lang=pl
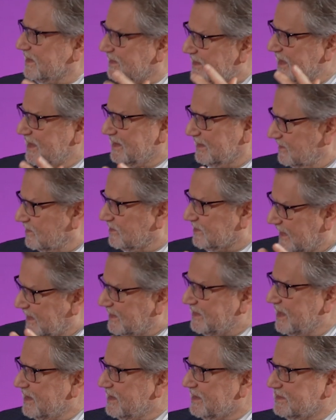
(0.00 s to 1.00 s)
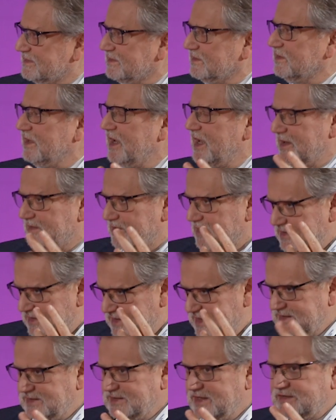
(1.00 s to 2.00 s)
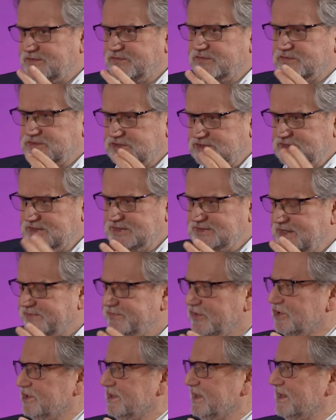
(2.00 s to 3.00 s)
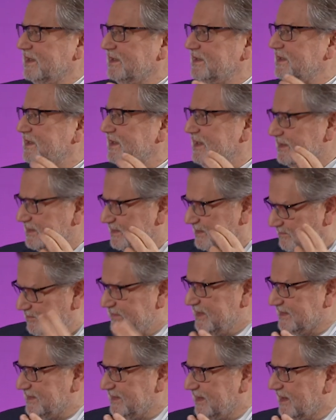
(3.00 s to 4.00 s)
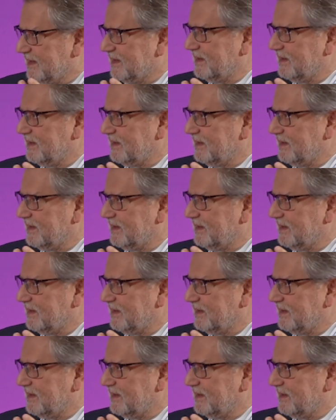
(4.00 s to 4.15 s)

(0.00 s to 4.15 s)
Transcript: Nie, no tak nie jest. No, jednak w tych zawodach jest misja.